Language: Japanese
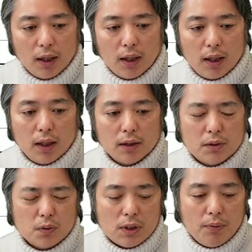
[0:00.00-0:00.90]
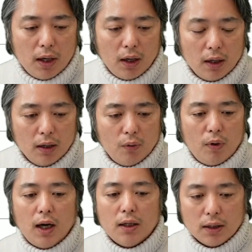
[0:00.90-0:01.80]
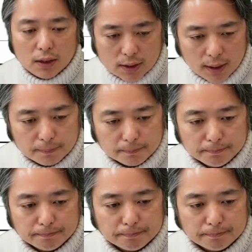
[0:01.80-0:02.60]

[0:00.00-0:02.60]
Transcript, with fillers: あ詳細はわからないんですね。